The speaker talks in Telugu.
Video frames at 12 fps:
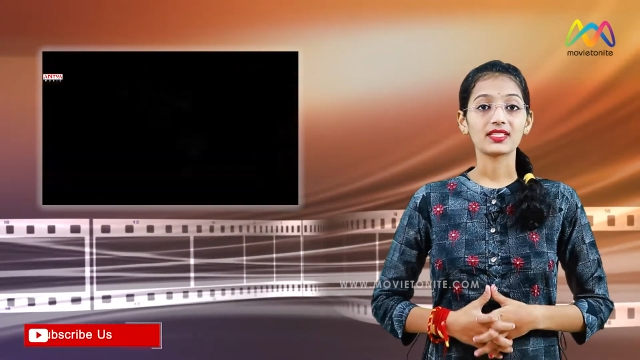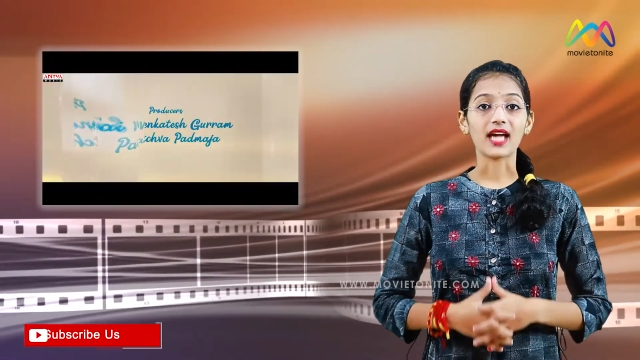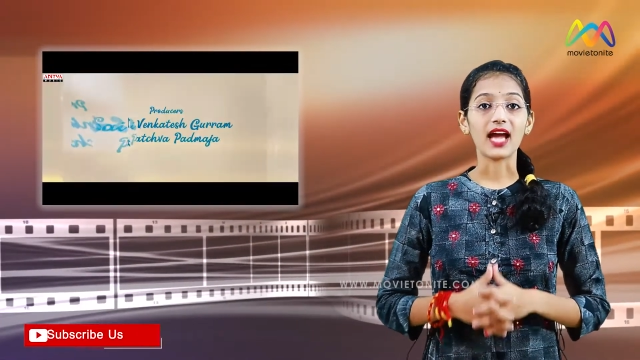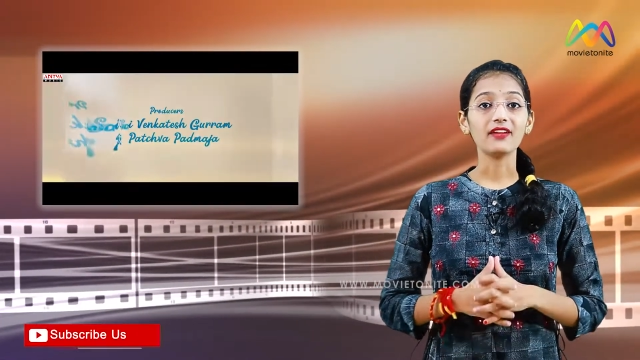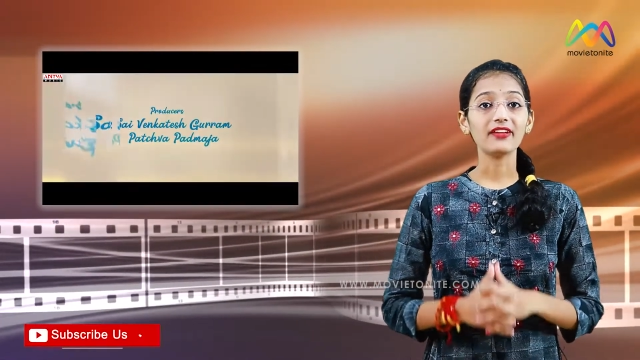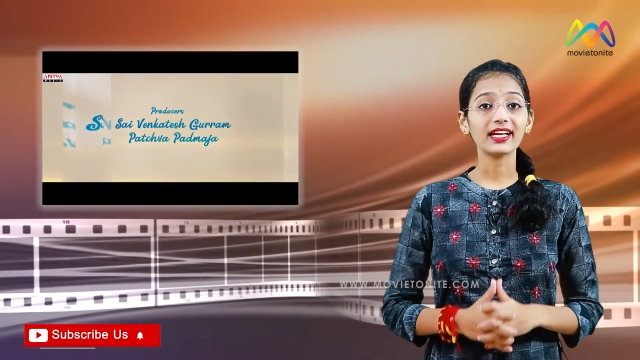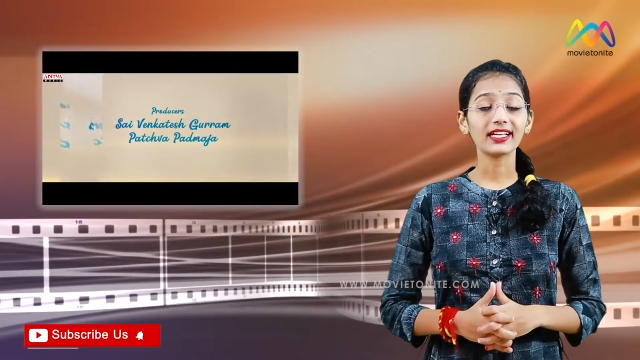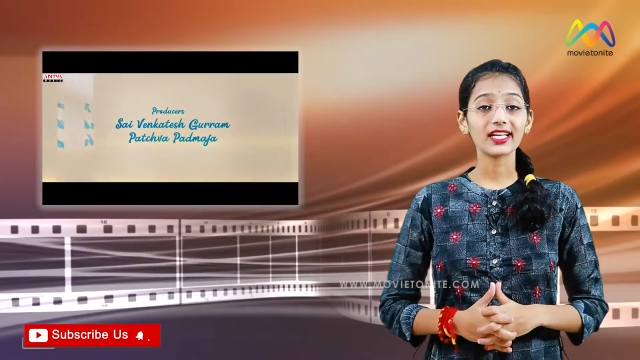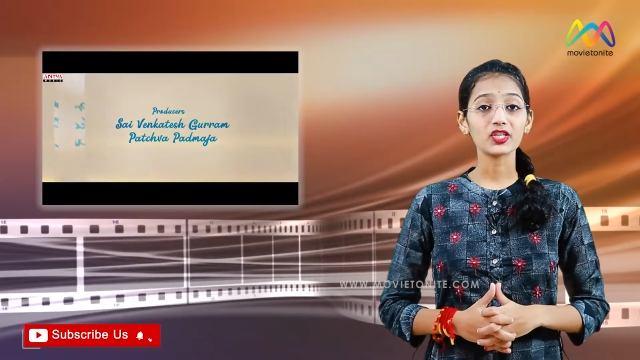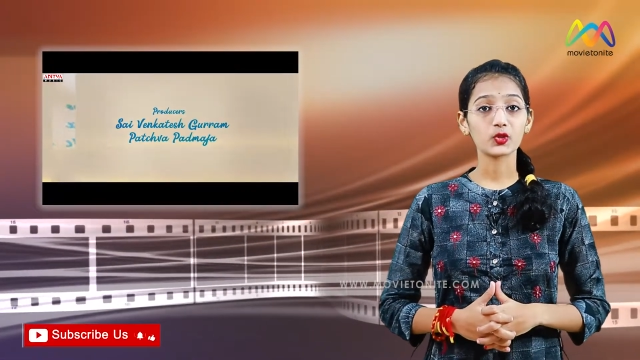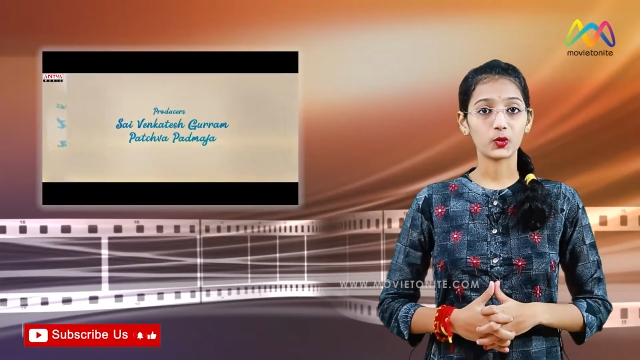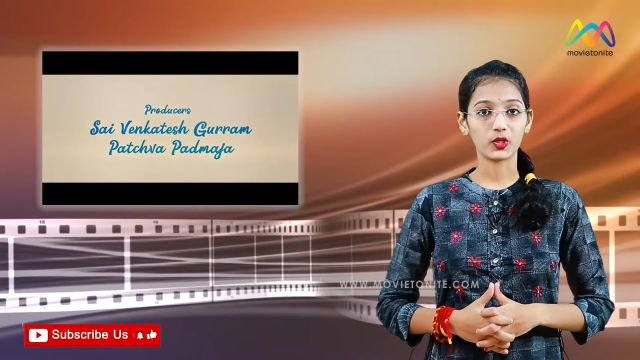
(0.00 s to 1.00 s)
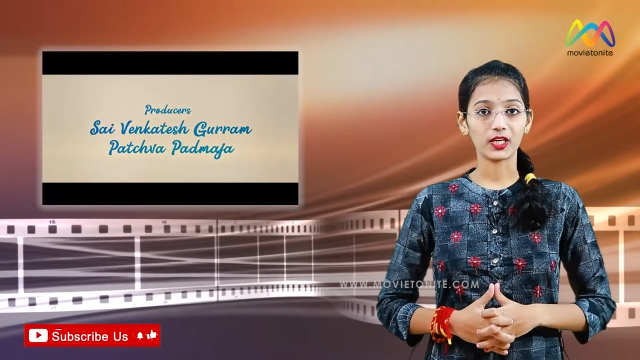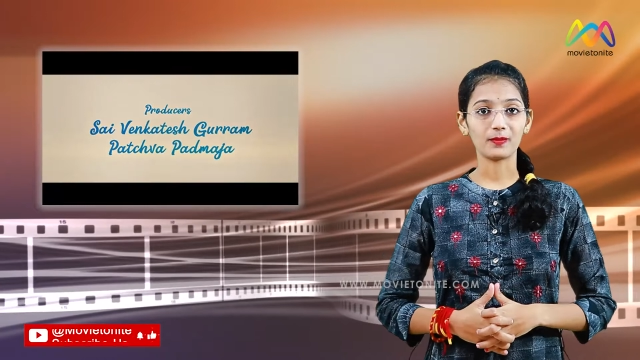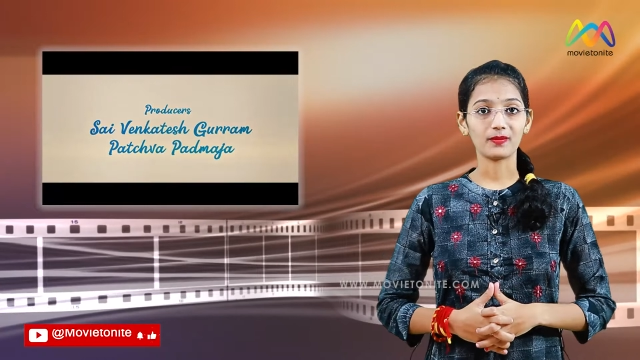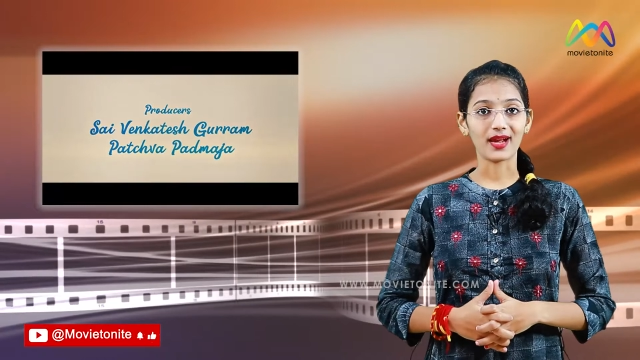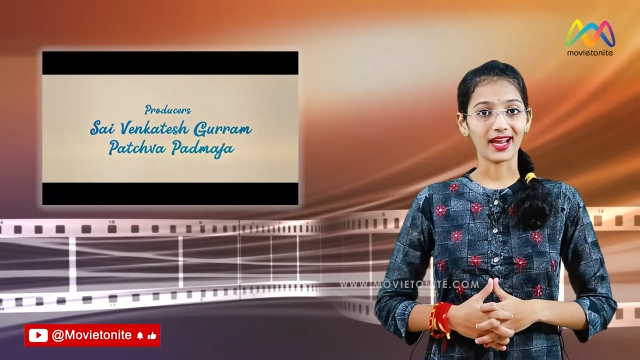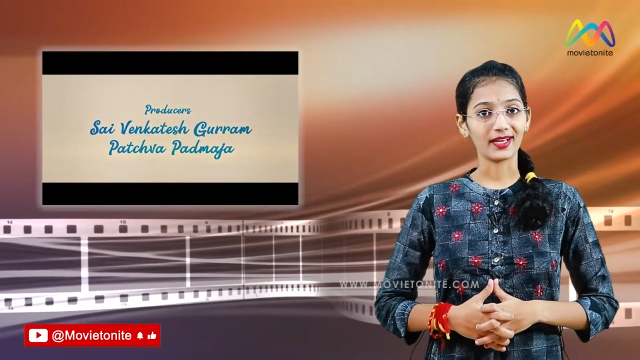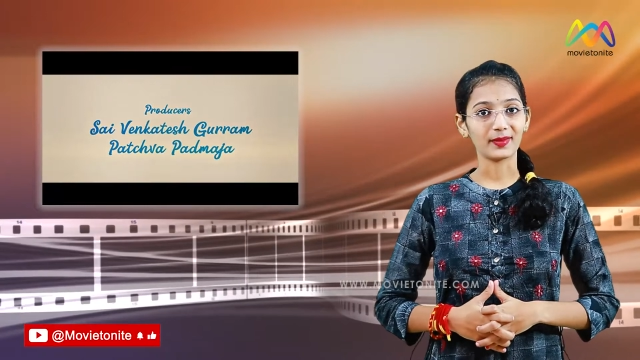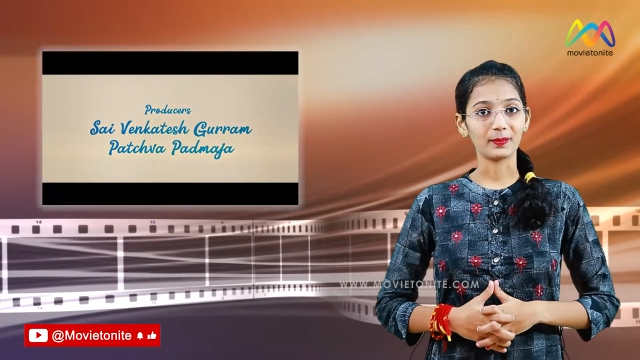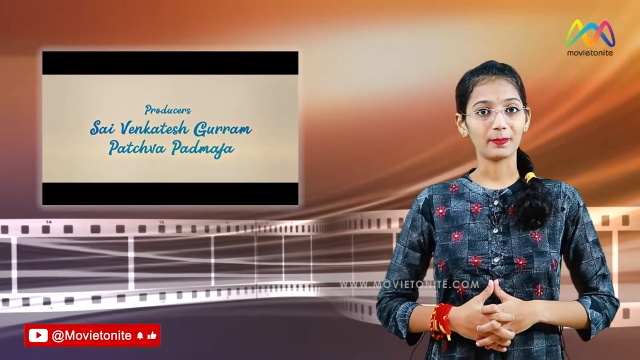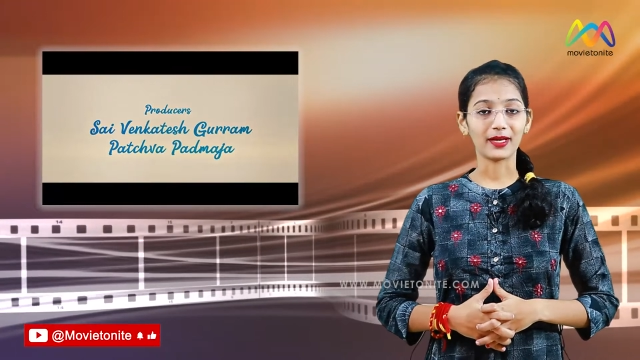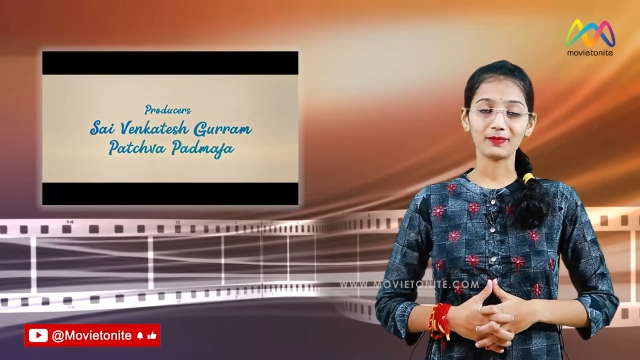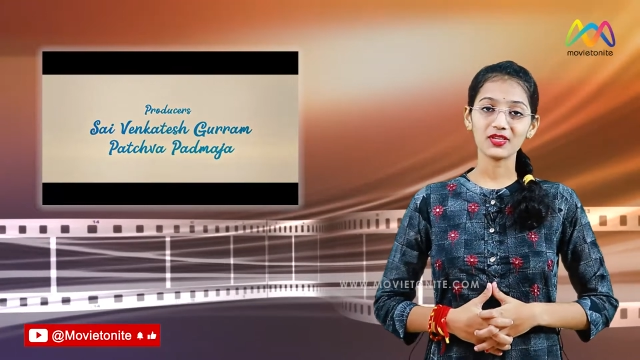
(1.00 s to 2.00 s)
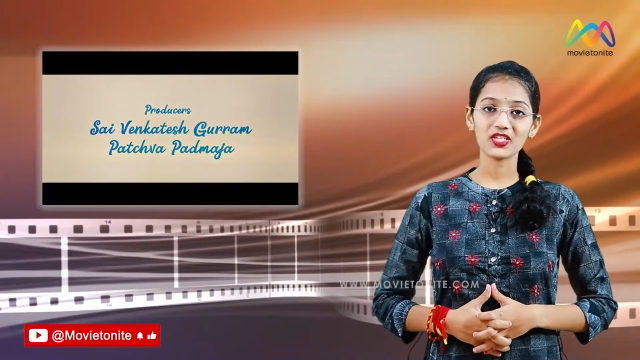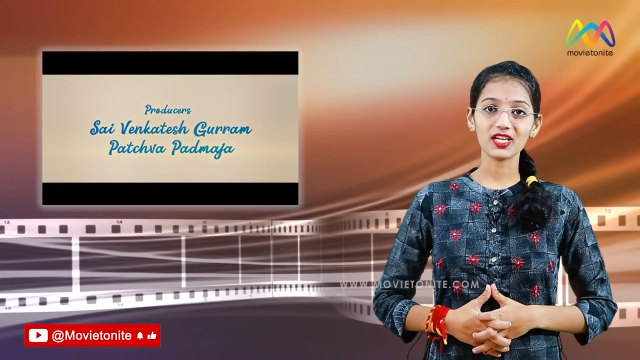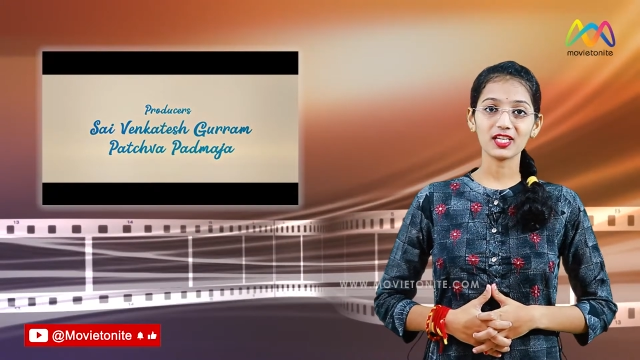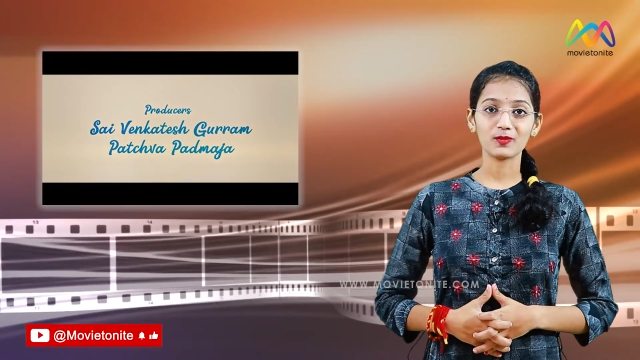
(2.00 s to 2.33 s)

సాయి వెంకటేష్ గుర్రం అండ్ పద్మజ